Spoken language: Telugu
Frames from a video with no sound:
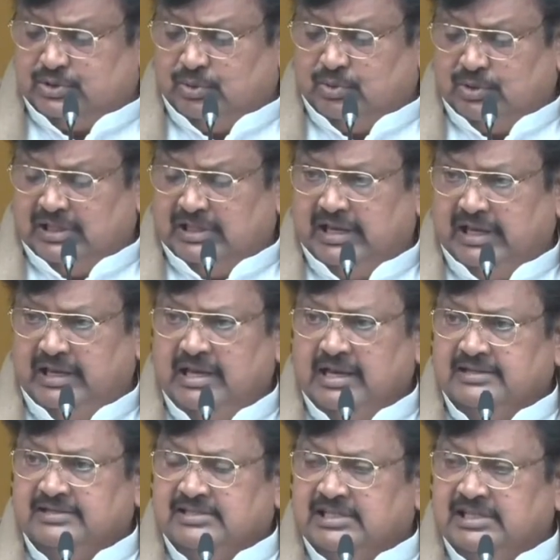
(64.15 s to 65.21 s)
చేస్తూ ఉన్నది
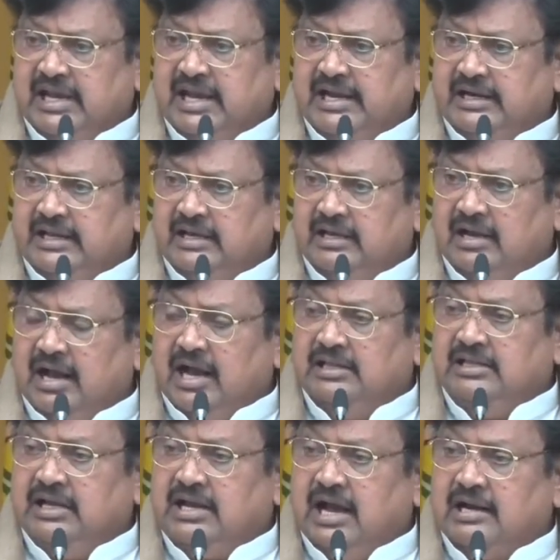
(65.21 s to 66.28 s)
సిఐడి
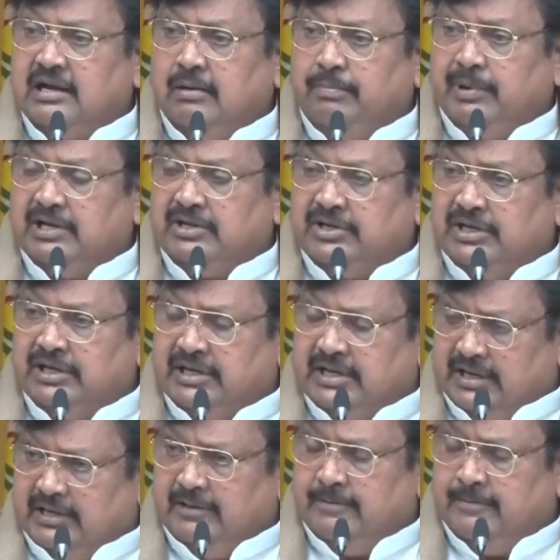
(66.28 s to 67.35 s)
అధికార
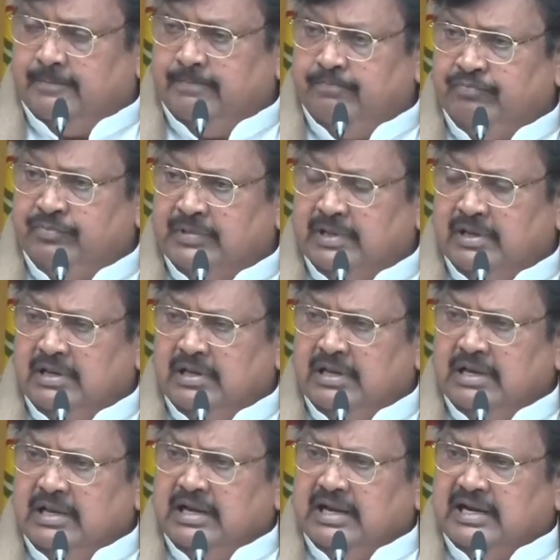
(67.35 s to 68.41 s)
పార్టీకి
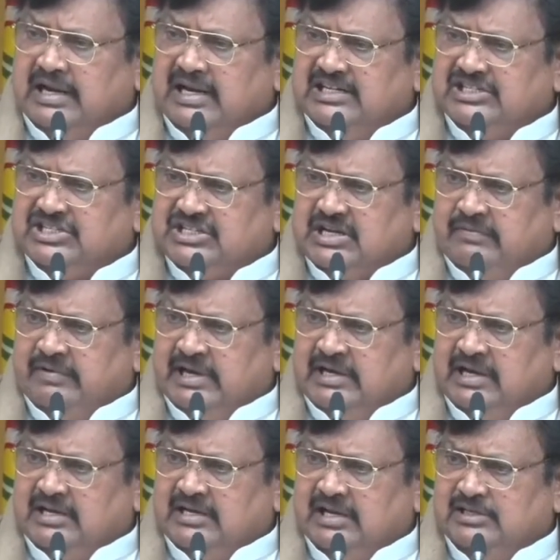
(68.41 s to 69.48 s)

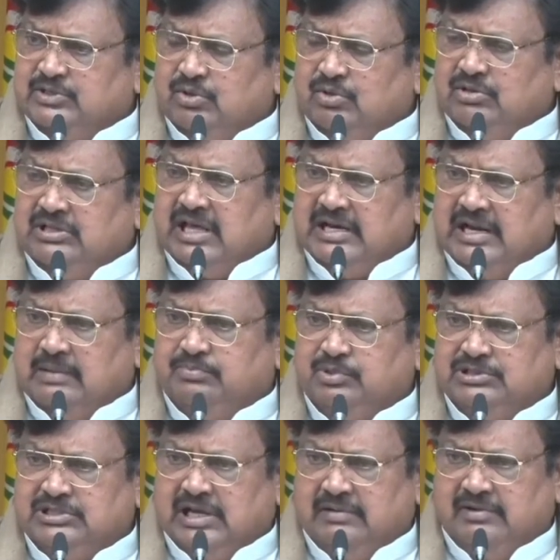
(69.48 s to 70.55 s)
క్లిష్టమైన కేసులు
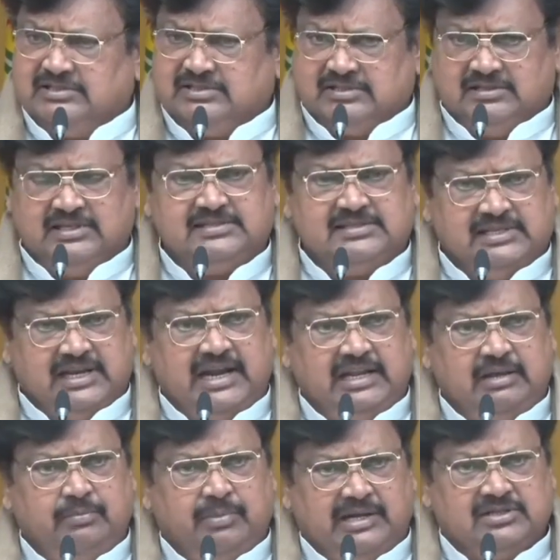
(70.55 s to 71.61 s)
దర్యాప్తు చేయవలసింది
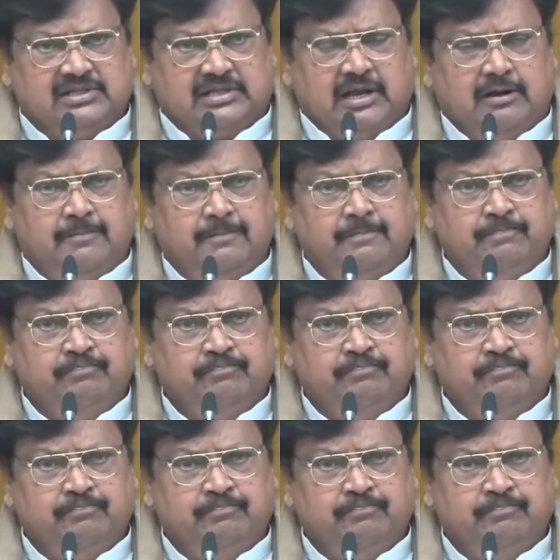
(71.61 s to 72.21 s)
సిఐడి బాధ్యత